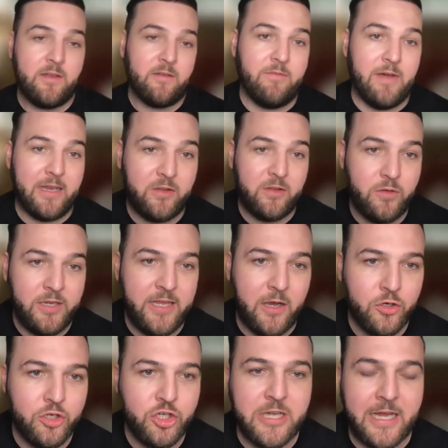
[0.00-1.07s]
war natürlich
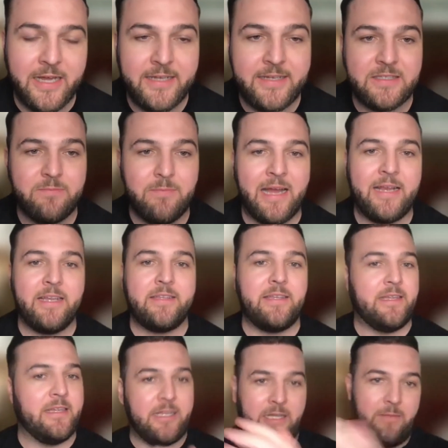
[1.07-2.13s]
auch starkes
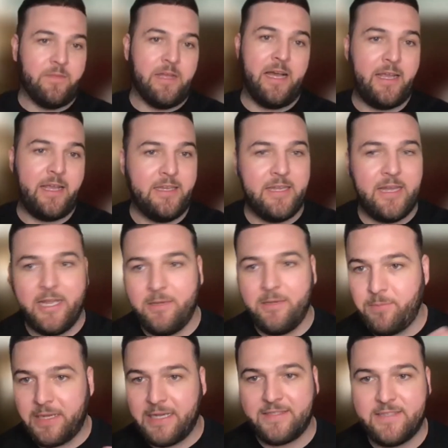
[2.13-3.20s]
Marketing im Nachhinein
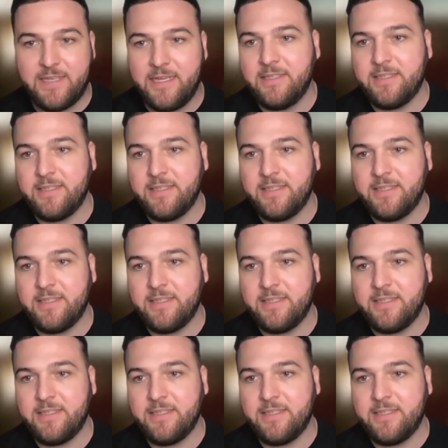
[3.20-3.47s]
präsent.